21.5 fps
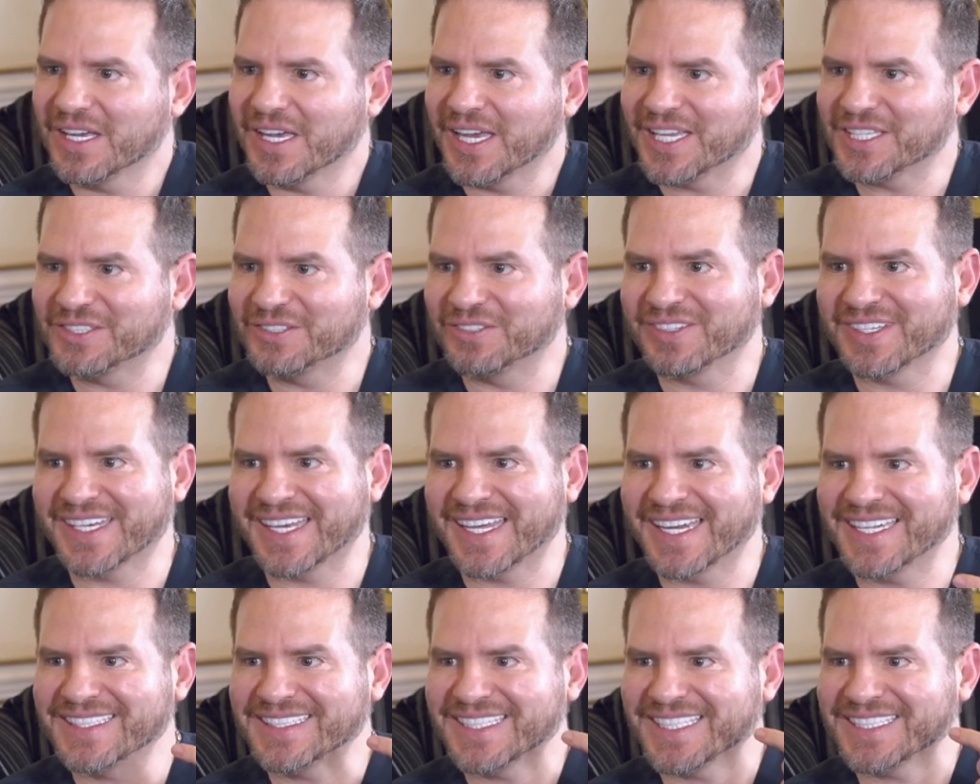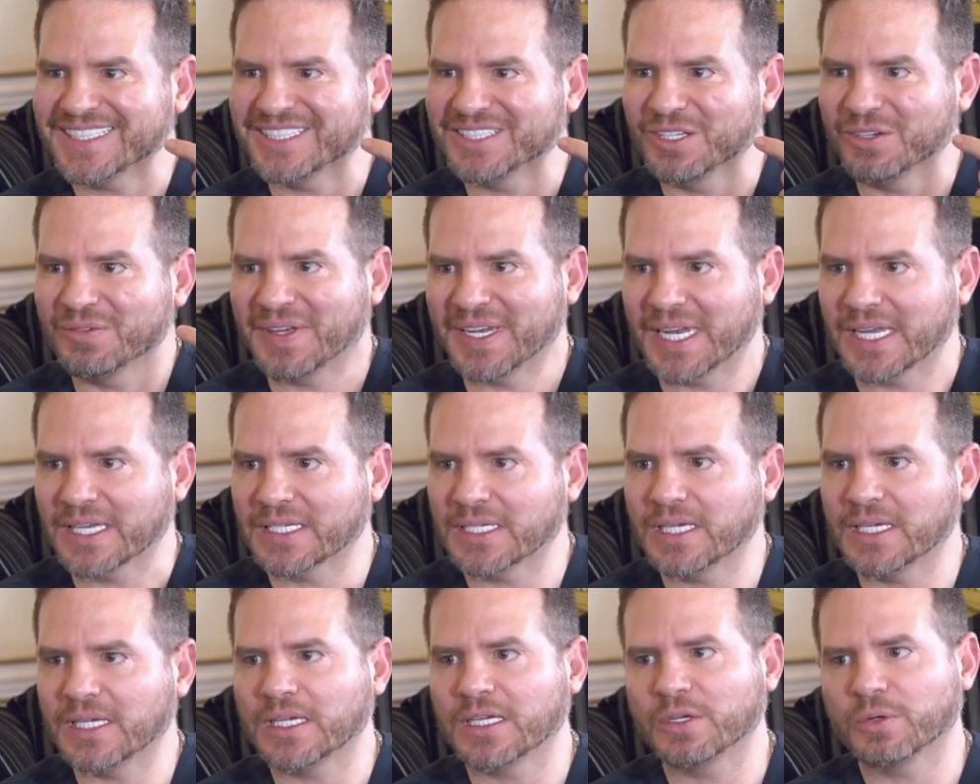Es un, ¿quieres esto? Ven
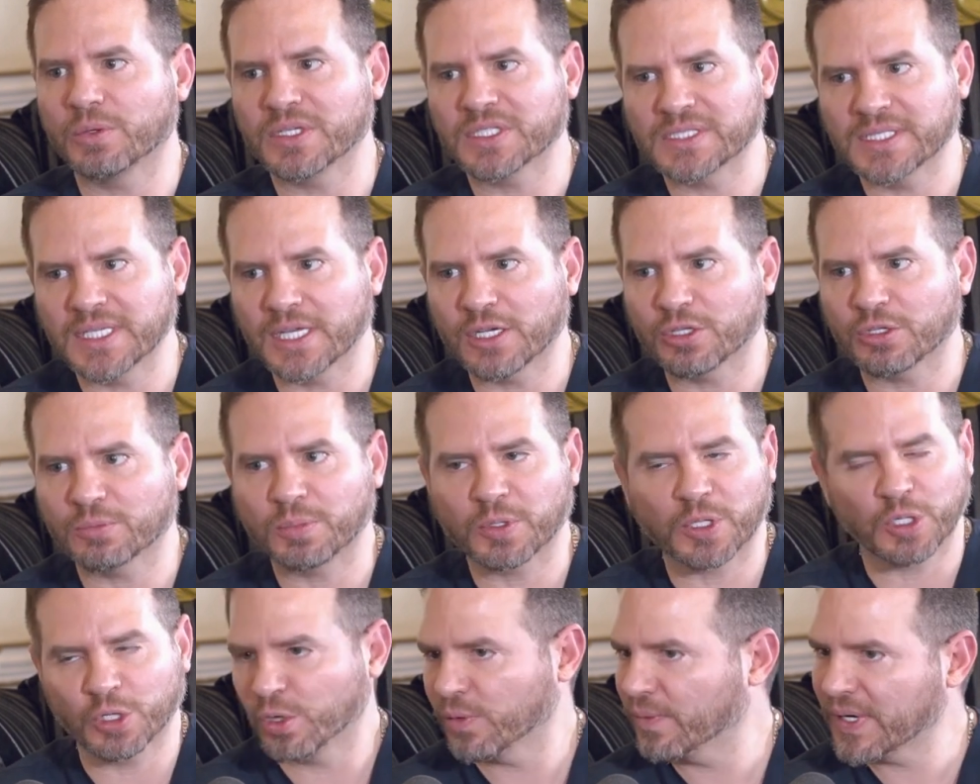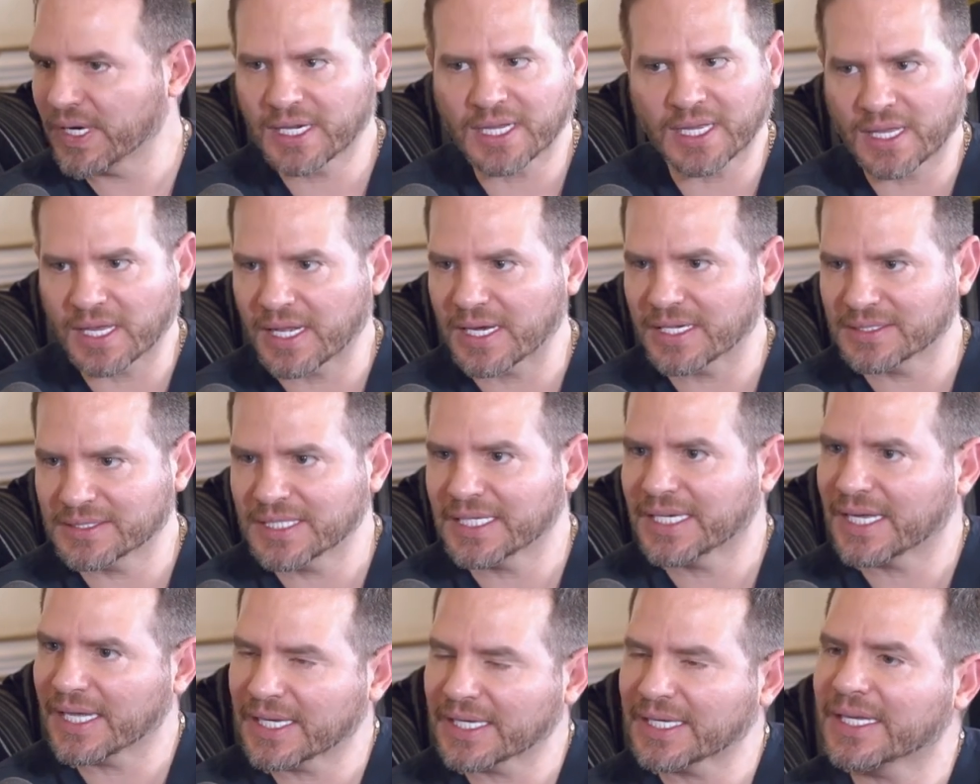aquí. Y no es cierto, porque no van a quedar así.
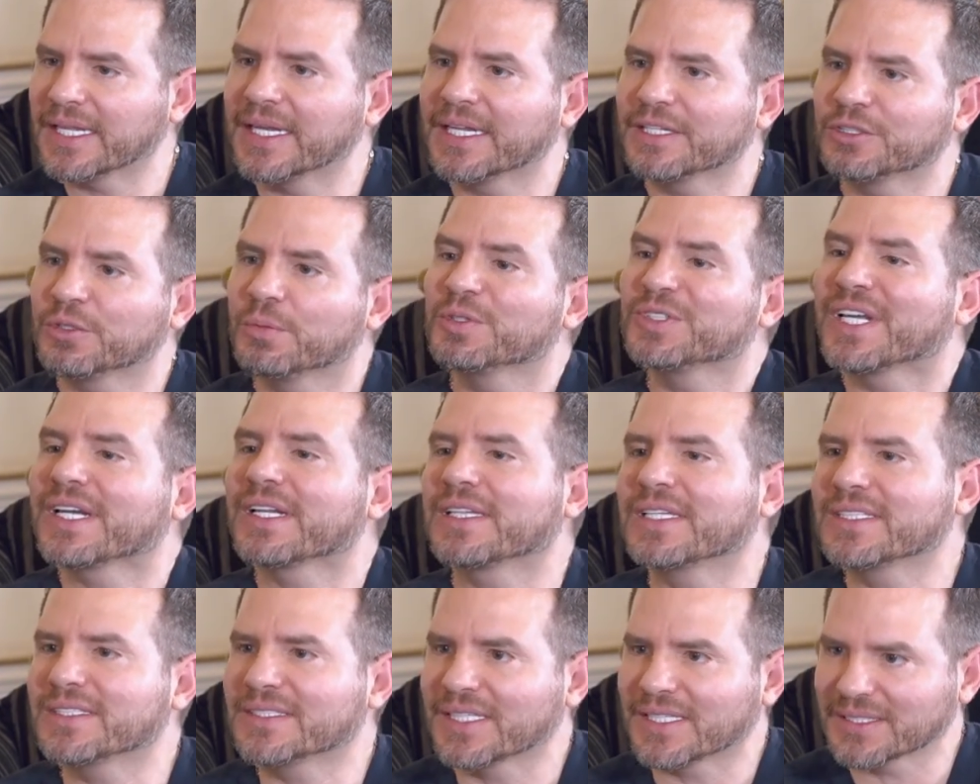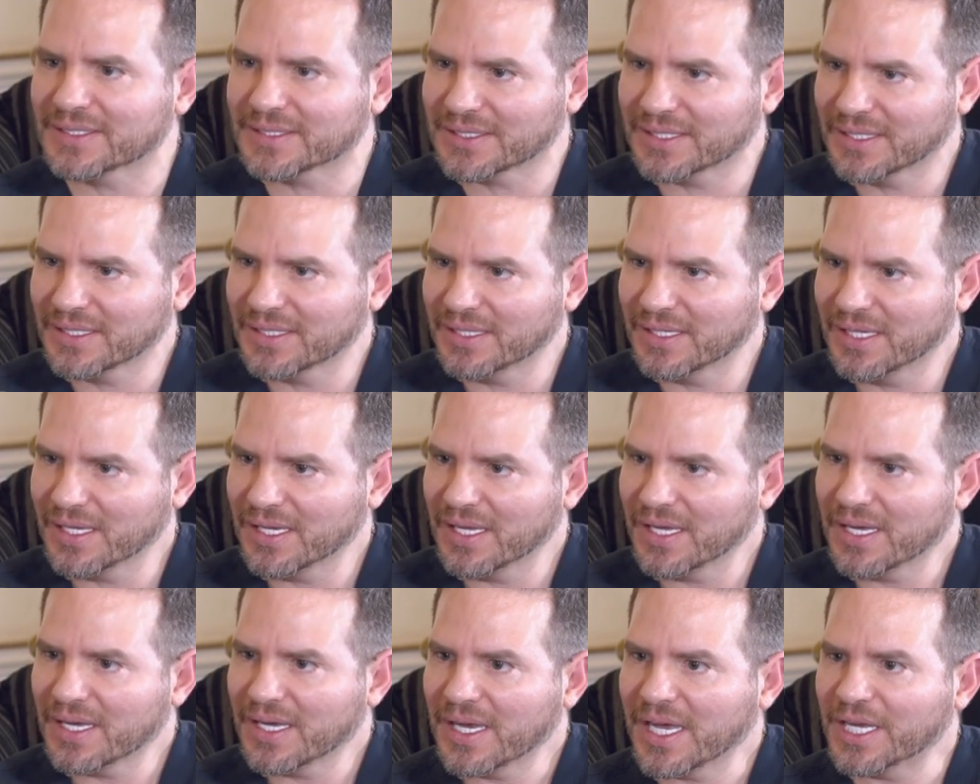Cada quien, somos artistas. Sí
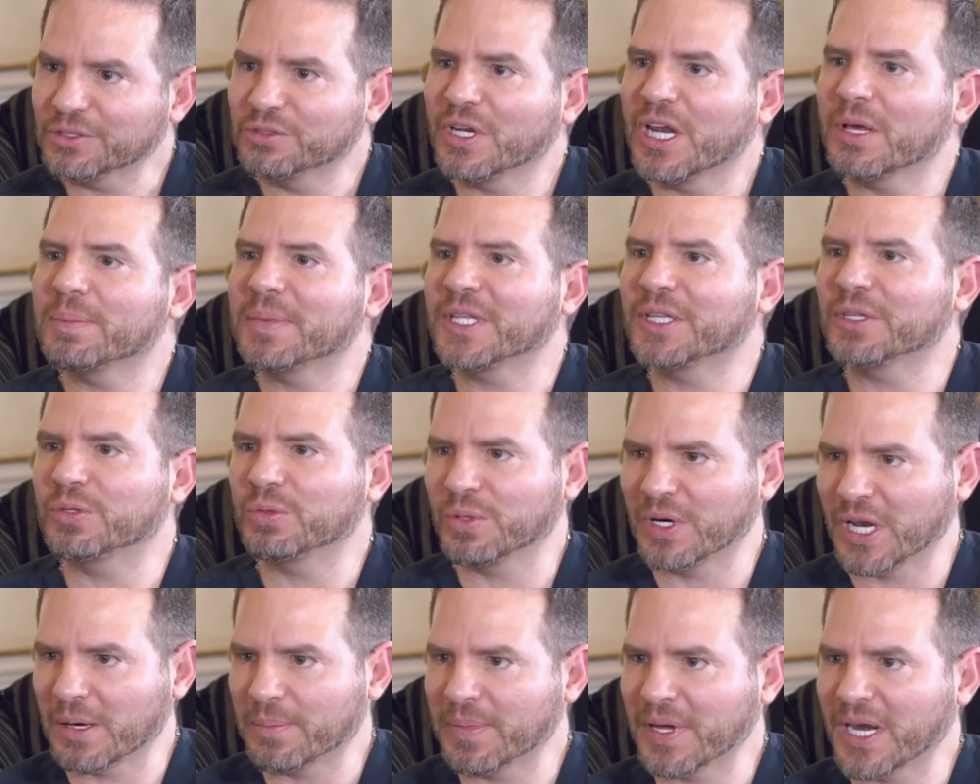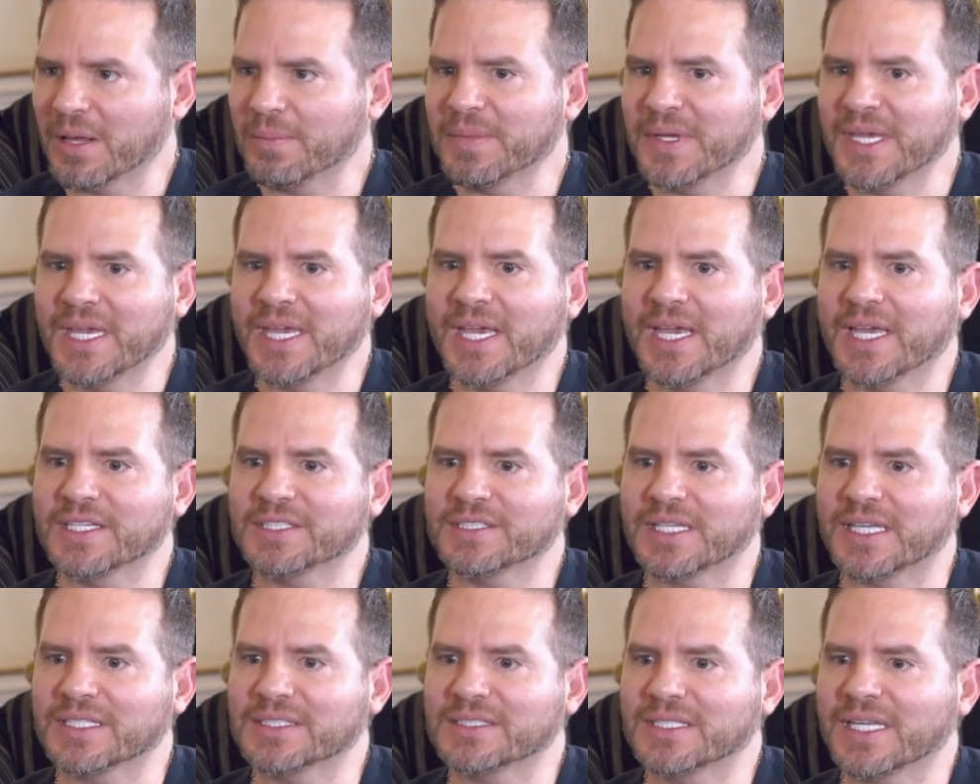es una pintura. Para mí es,
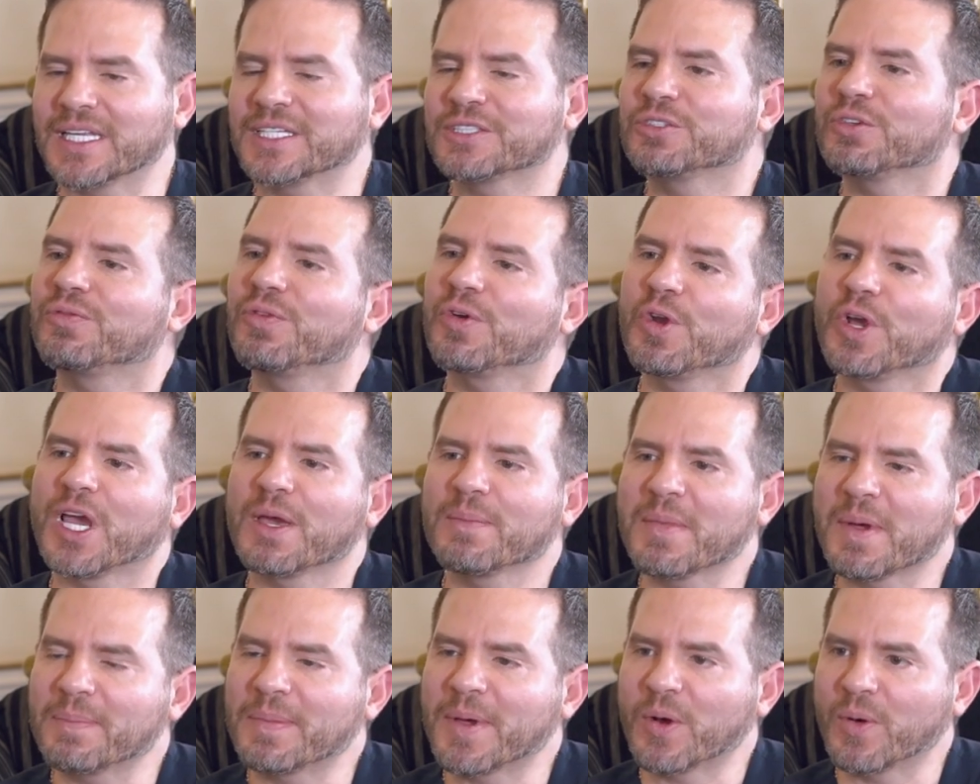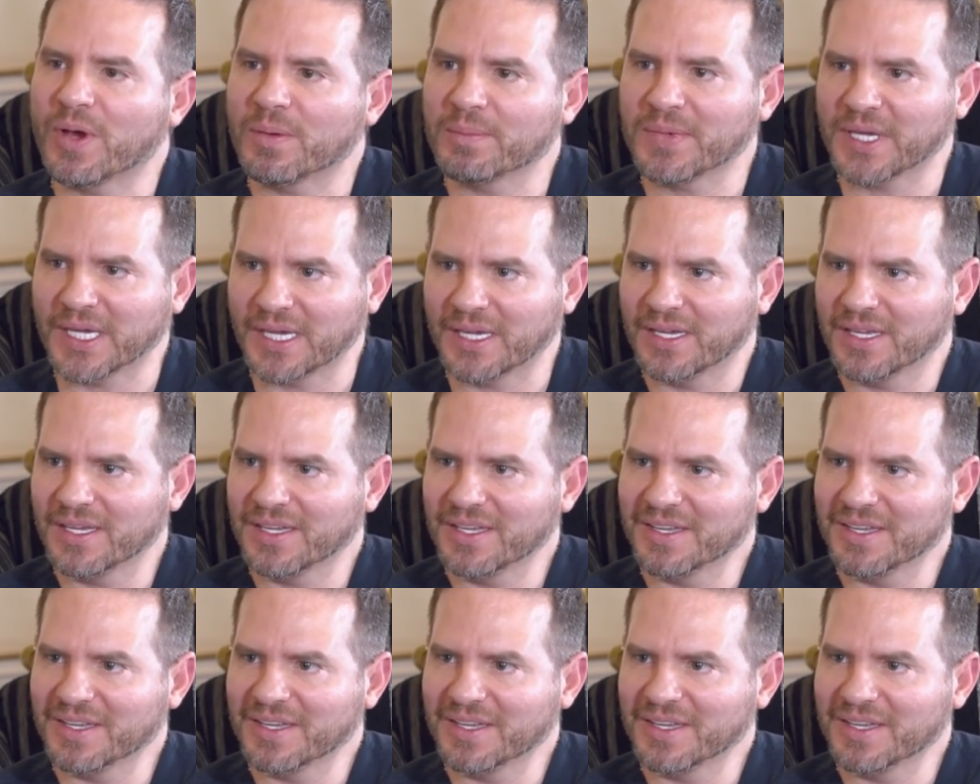eso fue lo que me pegó a mí.